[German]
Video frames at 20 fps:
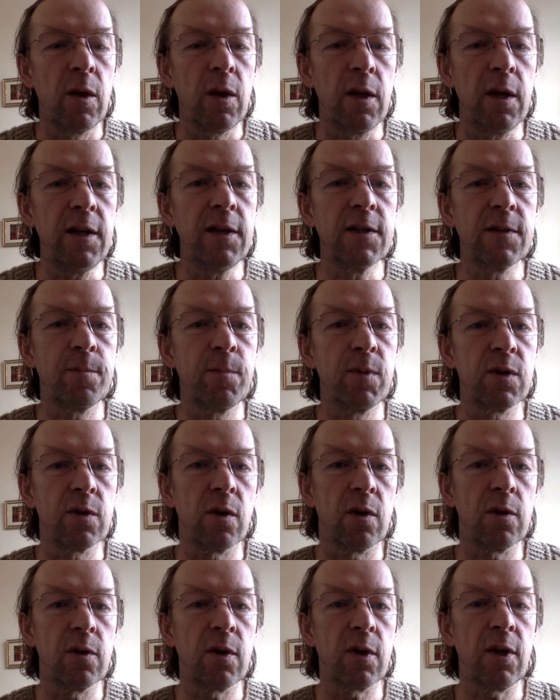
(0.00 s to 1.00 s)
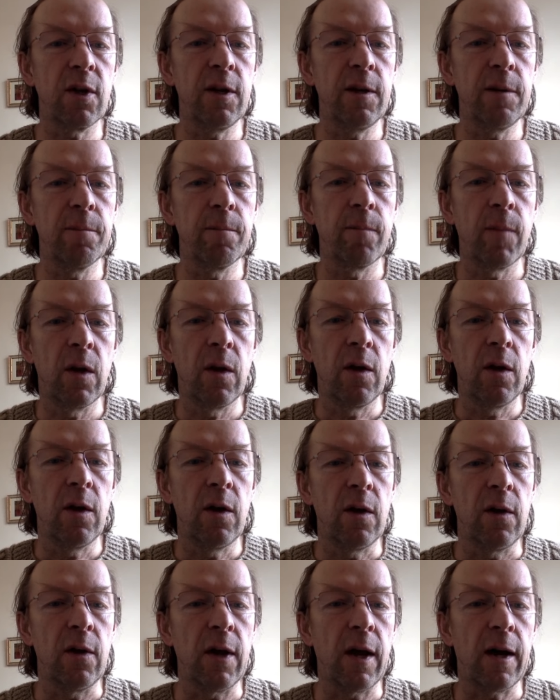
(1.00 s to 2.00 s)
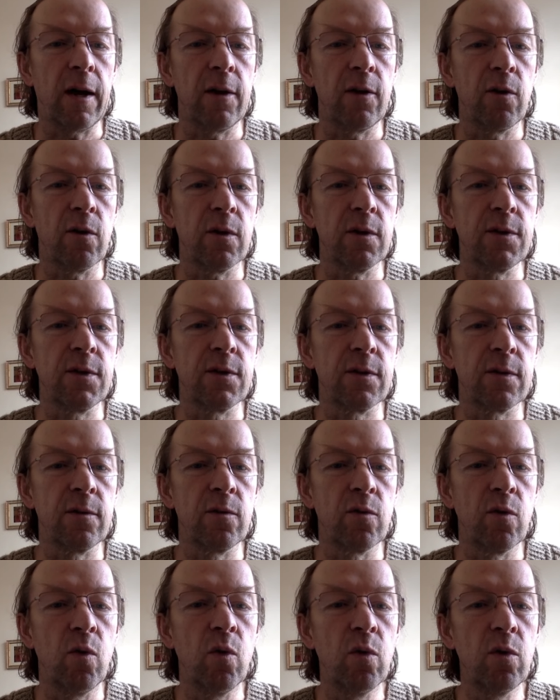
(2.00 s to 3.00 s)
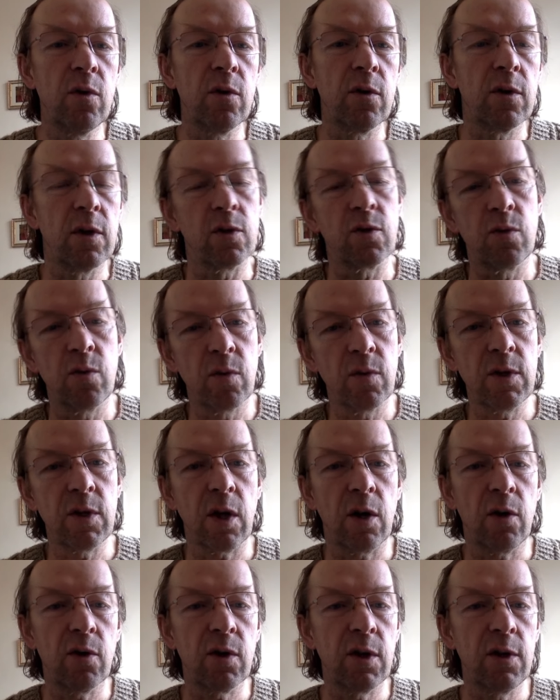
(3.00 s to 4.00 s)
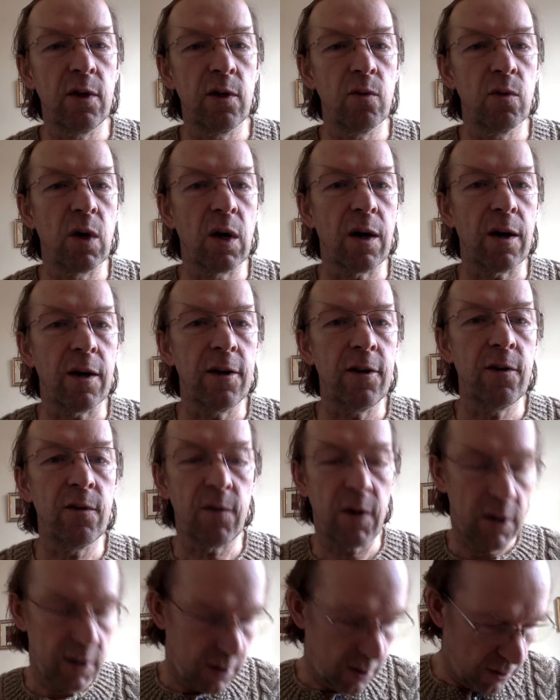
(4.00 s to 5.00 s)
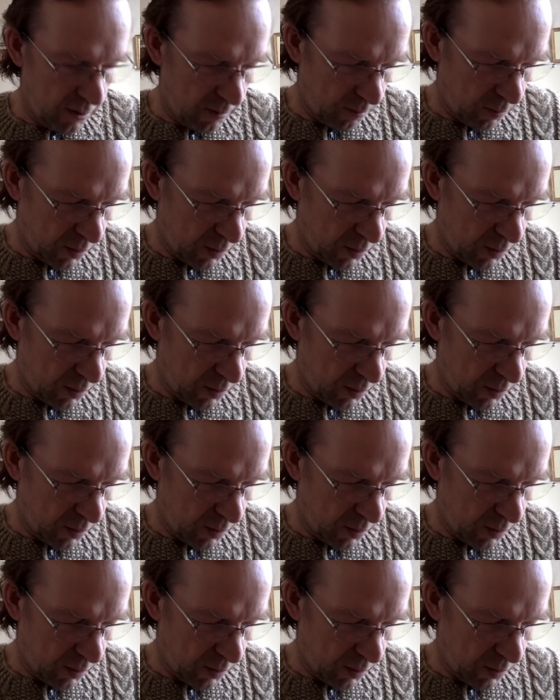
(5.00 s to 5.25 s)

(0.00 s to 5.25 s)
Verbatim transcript: insbesondere im Nahen Osten und natürlich auch in der Ukraine weiterhin